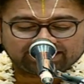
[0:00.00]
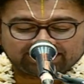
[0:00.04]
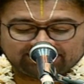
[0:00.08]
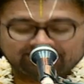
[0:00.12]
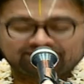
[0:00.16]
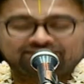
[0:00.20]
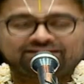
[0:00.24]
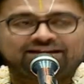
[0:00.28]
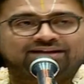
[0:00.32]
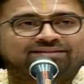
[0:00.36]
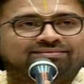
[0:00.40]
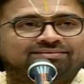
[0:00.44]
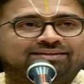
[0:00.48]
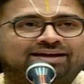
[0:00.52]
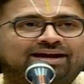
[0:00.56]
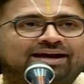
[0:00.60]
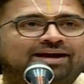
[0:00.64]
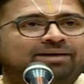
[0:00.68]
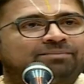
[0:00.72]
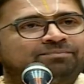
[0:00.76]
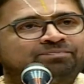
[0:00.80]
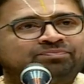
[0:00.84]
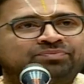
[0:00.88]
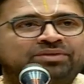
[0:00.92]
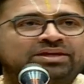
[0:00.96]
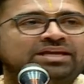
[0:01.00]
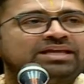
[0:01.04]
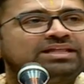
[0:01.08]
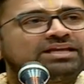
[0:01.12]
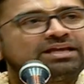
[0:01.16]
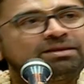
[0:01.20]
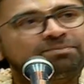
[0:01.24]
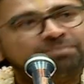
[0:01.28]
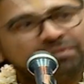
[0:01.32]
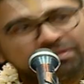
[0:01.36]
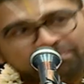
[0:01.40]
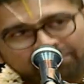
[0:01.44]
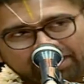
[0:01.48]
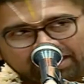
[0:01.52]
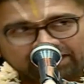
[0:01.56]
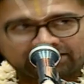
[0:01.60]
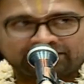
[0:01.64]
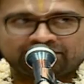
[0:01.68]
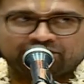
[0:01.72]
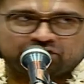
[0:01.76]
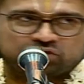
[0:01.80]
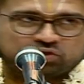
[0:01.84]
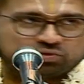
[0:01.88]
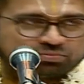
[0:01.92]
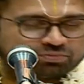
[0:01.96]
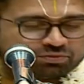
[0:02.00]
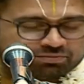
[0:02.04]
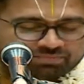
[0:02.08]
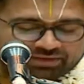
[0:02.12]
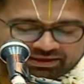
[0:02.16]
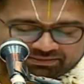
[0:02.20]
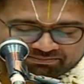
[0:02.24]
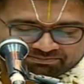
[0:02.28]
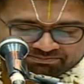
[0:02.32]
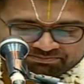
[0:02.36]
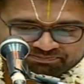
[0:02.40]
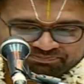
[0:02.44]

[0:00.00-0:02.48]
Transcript: இத்தியர்த்தா இதுக்கு இப்படி மாத்தி வச்சுப்போமே